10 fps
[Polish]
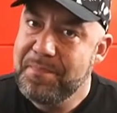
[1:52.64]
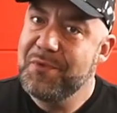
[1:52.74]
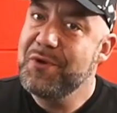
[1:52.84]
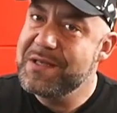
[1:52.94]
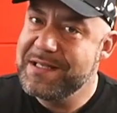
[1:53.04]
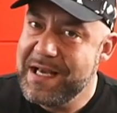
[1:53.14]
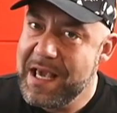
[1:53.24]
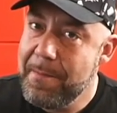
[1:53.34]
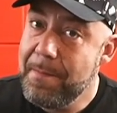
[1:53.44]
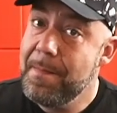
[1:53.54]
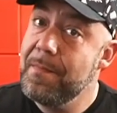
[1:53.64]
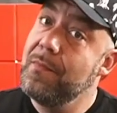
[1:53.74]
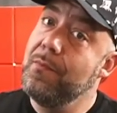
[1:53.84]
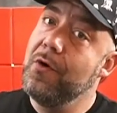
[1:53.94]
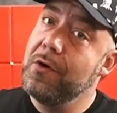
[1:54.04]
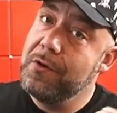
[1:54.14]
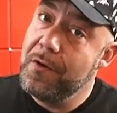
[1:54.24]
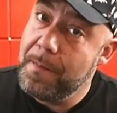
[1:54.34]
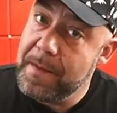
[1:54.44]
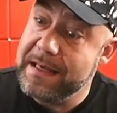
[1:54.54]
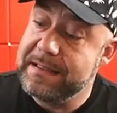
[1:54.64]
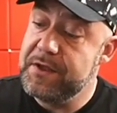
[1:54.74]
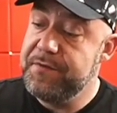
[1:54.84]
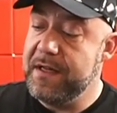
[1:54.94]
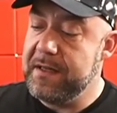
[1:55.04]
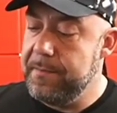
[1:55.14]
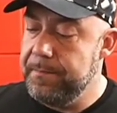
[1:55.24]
doceniam, mordo, jesteś wielki.